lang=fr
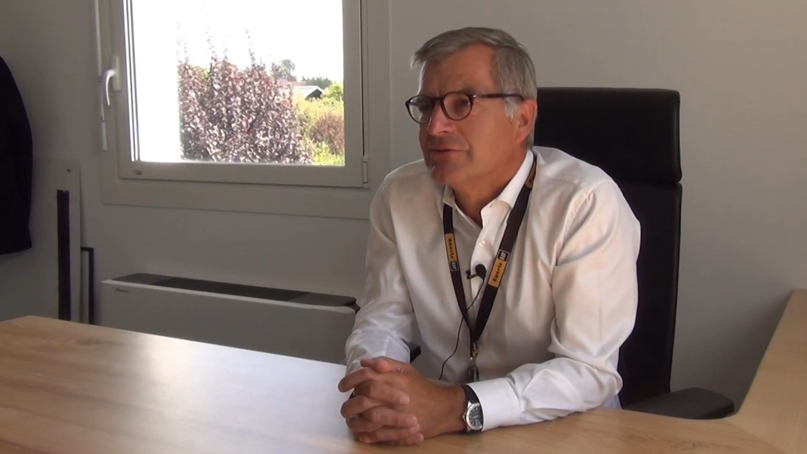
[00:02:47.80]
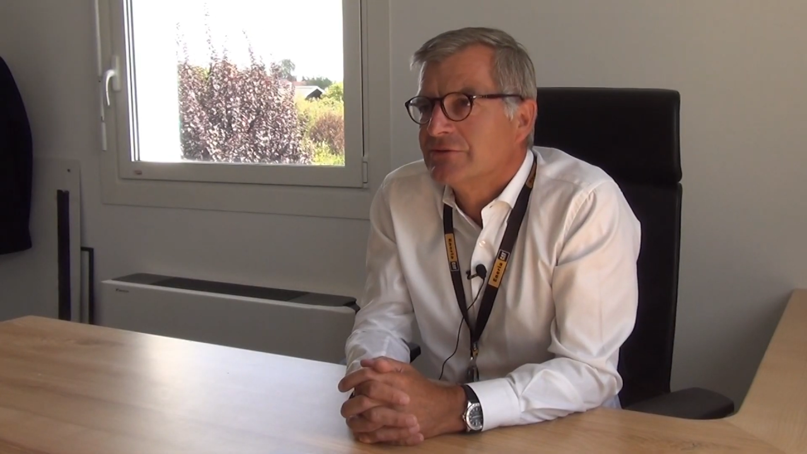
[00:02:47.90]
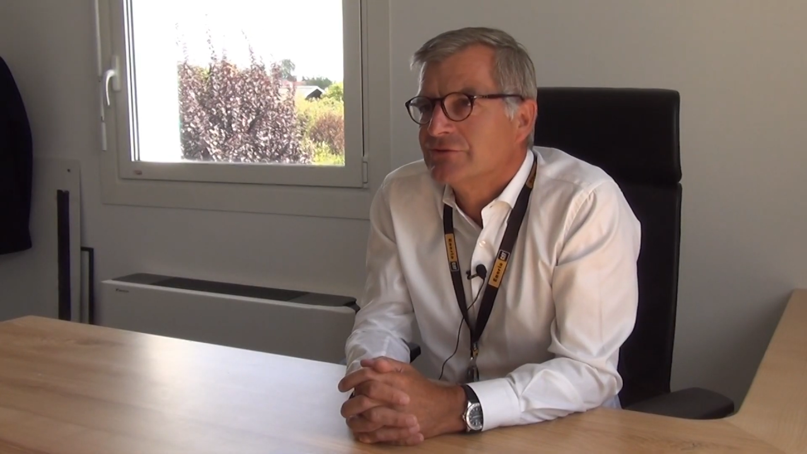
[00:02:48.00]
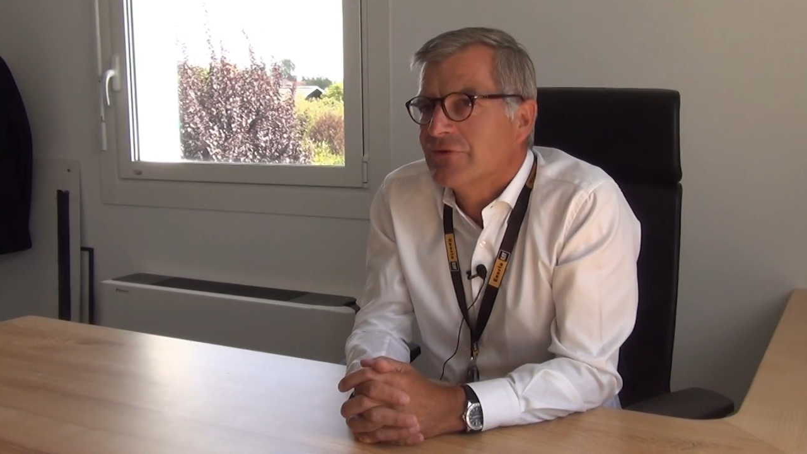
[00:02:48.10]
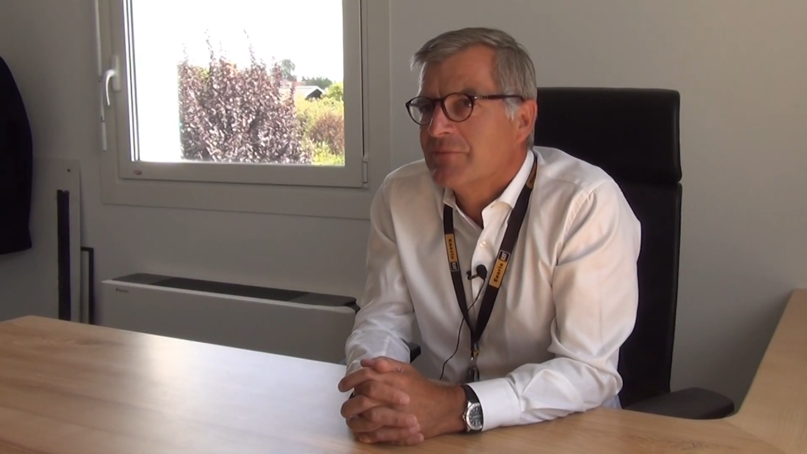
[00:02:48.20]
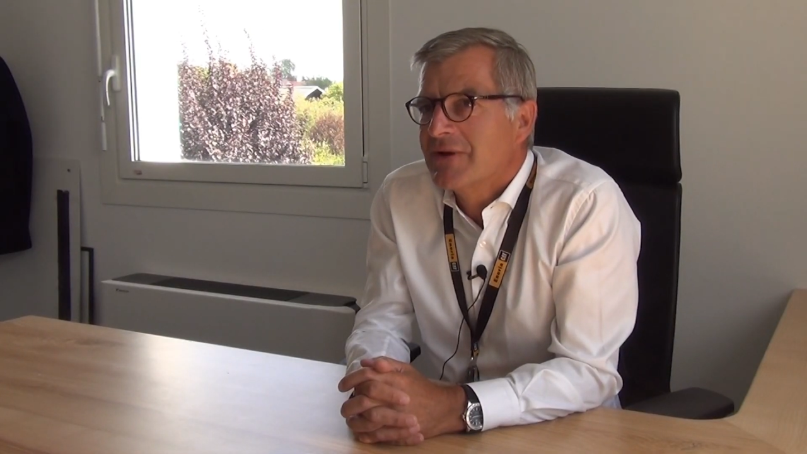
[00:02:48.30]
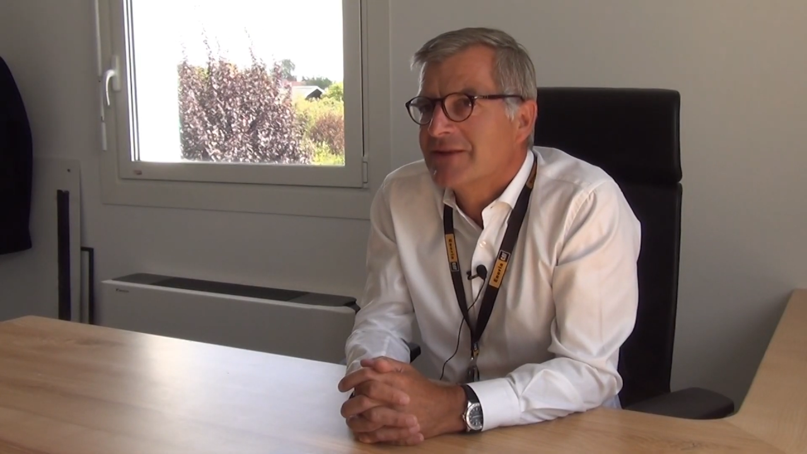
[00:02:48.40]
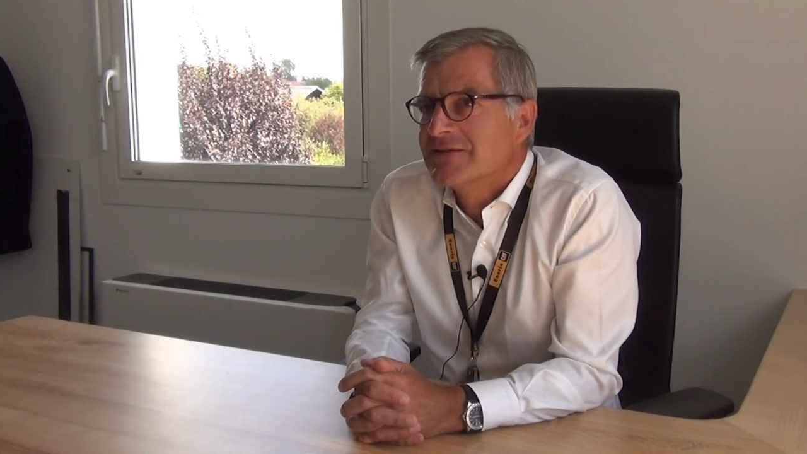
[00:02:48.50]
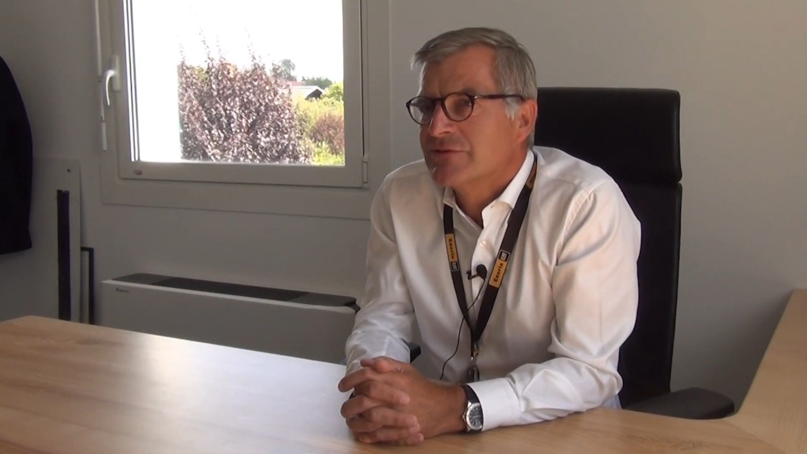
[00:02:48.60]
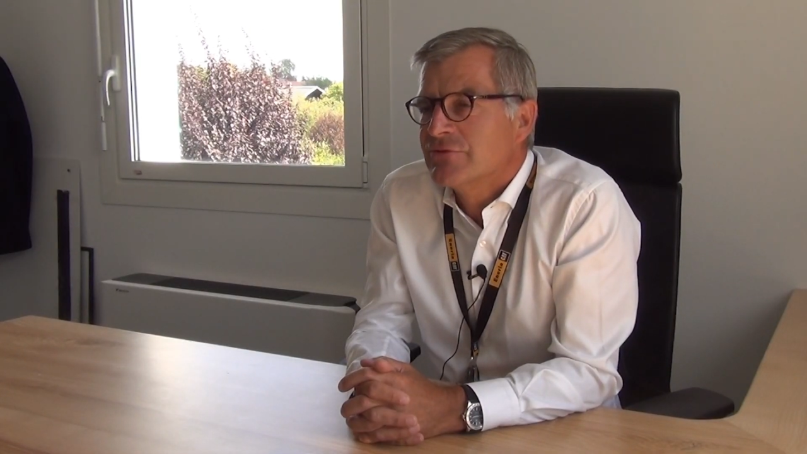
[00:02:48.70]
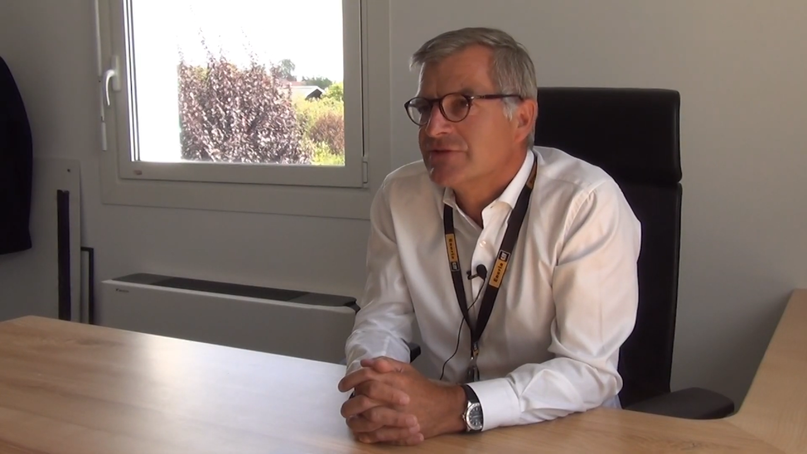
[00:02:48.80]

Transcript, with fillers: Euh, je vous rappelle que c'est une